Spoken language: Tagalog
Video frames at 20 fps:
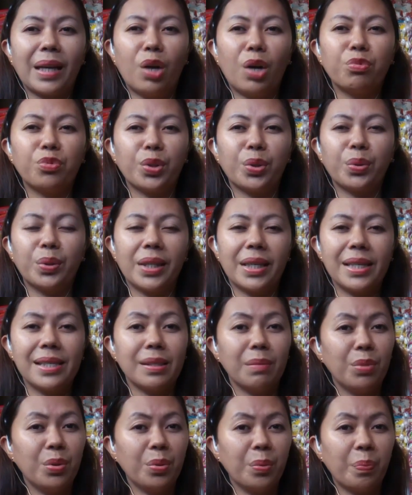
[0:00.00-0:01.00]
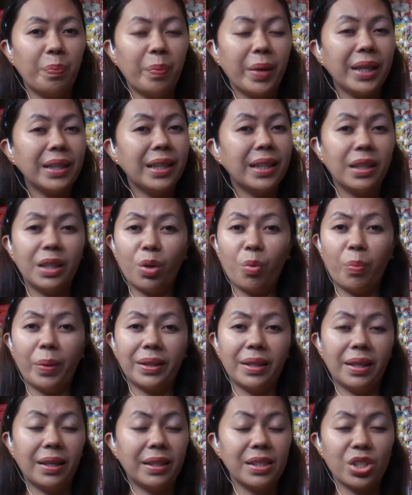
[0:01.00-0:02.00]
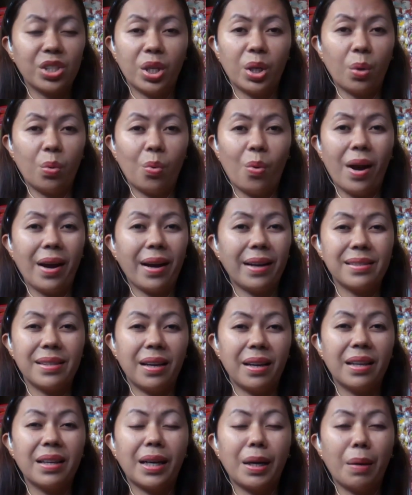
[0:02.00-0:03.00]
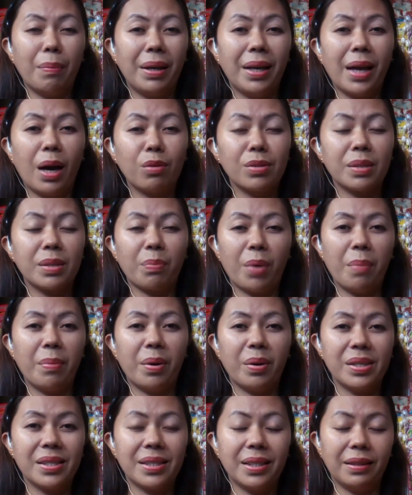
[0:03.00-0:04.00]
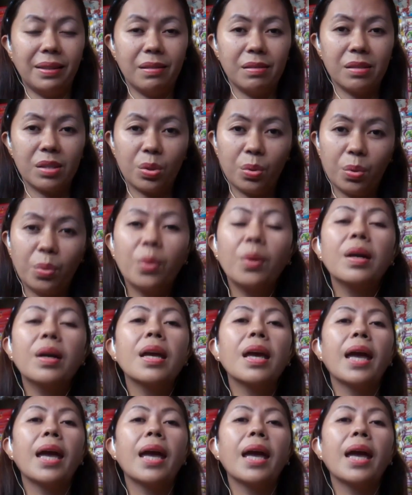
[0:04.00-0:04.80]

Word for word: after ko na-receive yung pin, hindi ko pa talaga siya nakuha kasi nga nagkamali ako sa primary settings ko.